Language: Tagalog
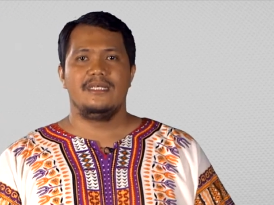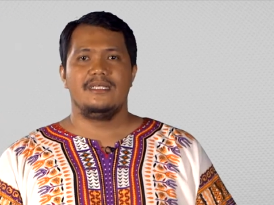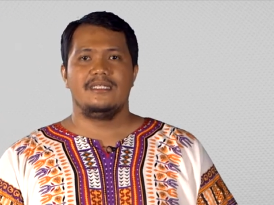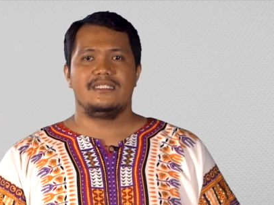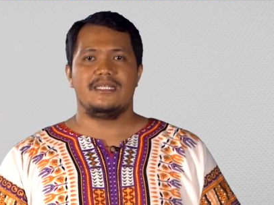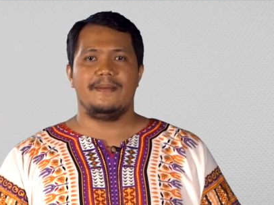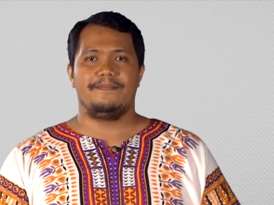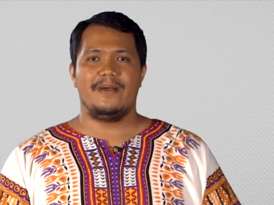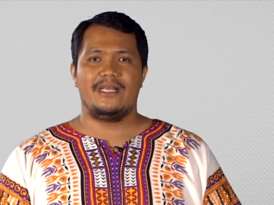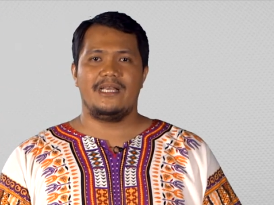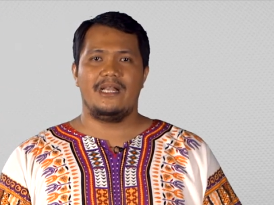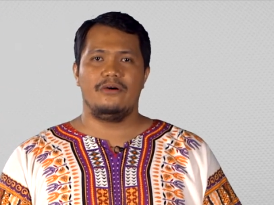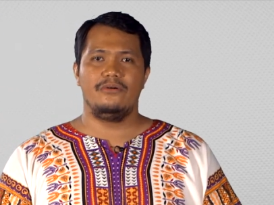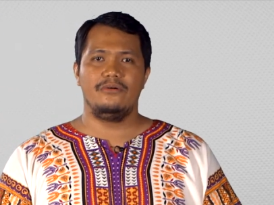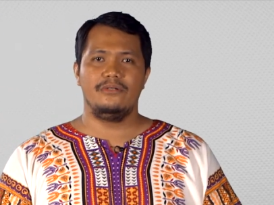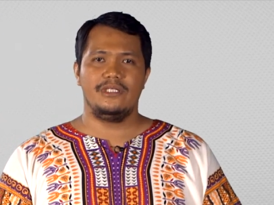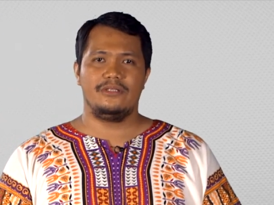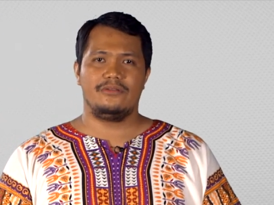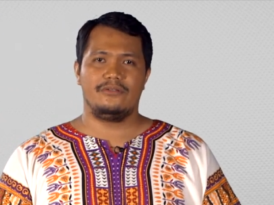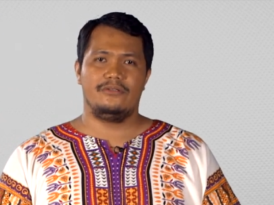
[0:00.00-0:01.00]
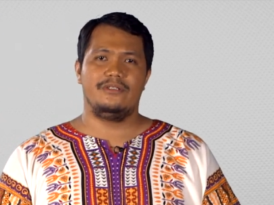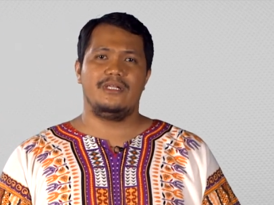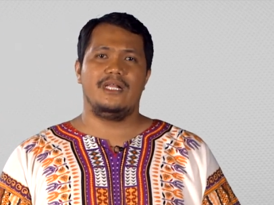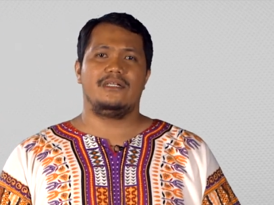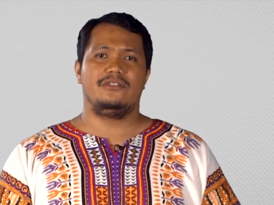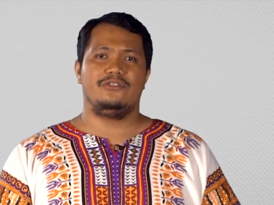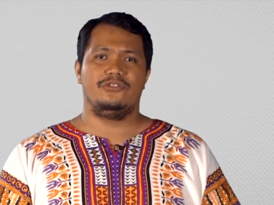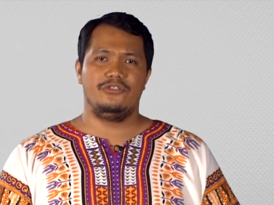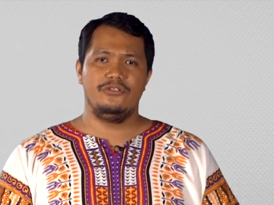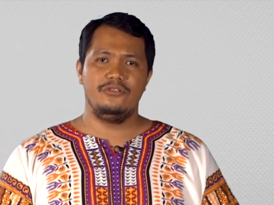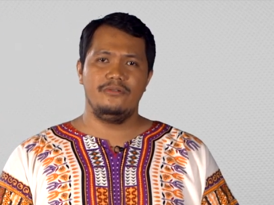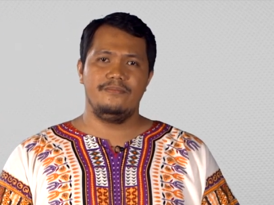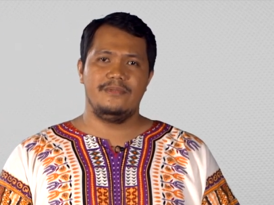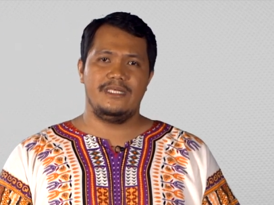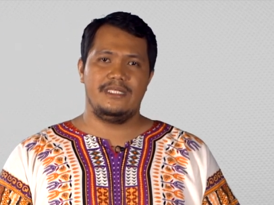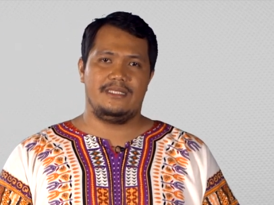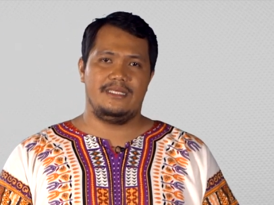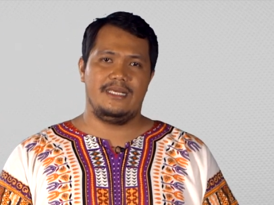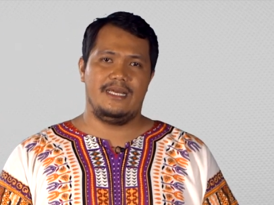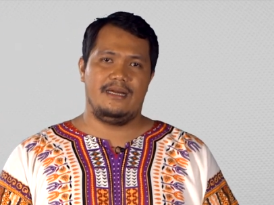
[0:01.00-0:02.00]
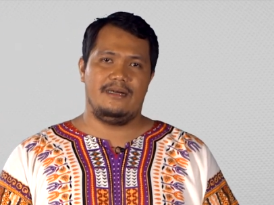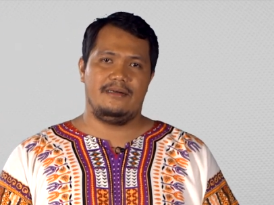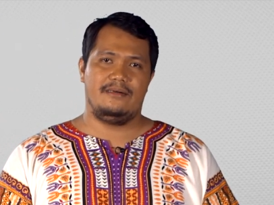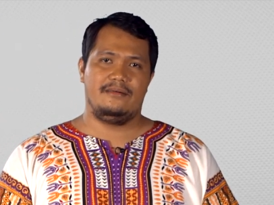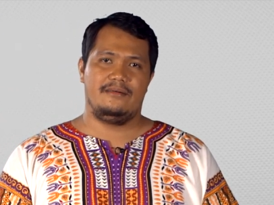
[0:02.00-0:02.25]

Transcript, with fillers: Sa panahong ito ng new media,